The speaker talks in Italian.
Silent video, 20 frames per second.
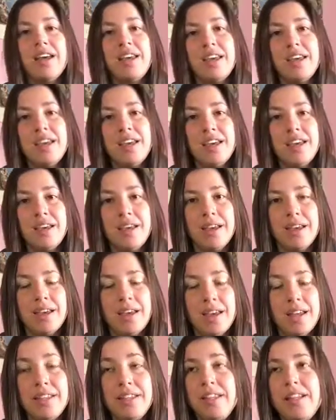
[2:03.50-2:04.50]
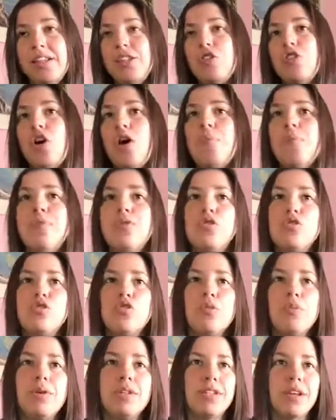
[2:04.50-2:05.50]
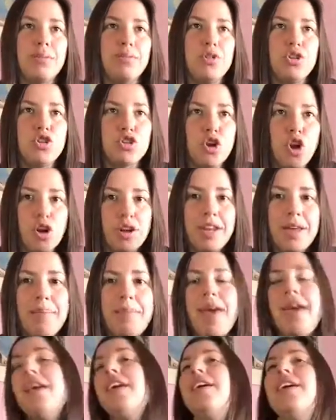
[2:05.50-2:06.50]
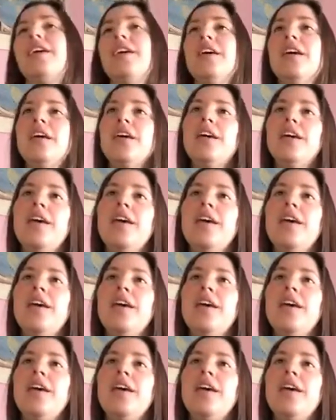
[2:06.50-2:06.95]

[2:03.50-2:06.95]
e, ed Hilltop, insomma tra Michonne e Maggie